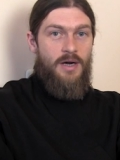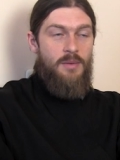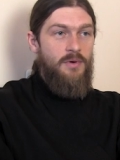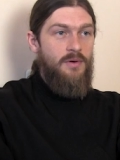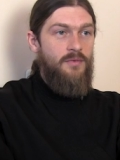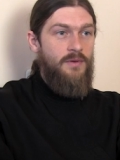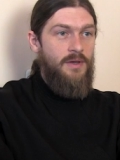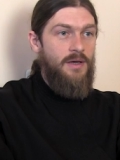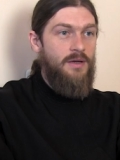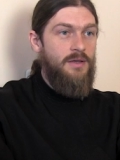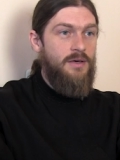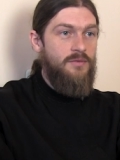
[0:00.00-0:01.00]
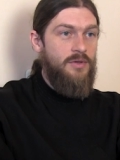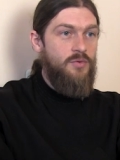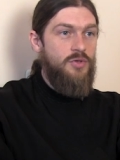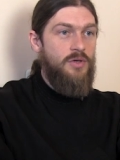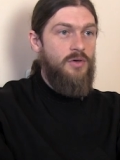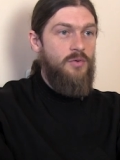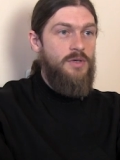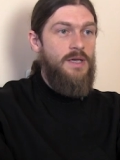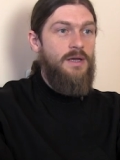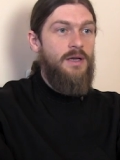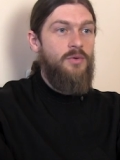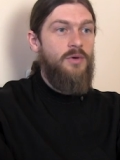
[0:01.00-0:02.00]
храмов всех неравнодушных
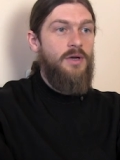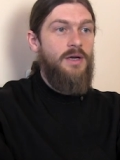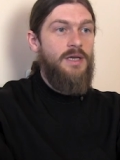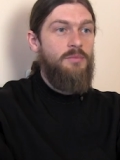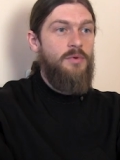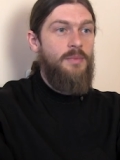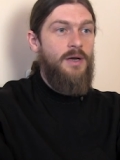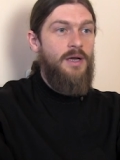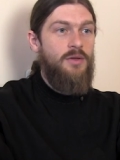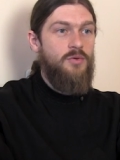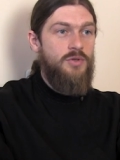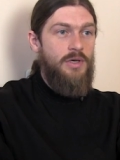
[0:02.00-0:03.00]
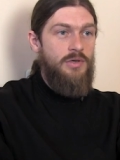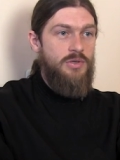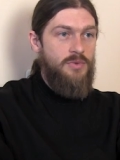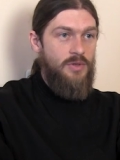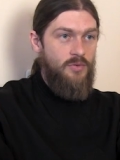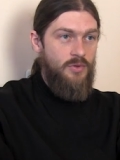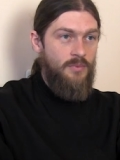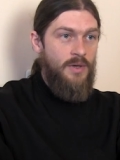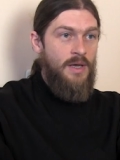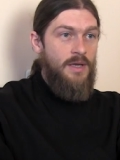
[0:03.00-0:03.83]
людей, которые хотят помогать нуждающимся людям.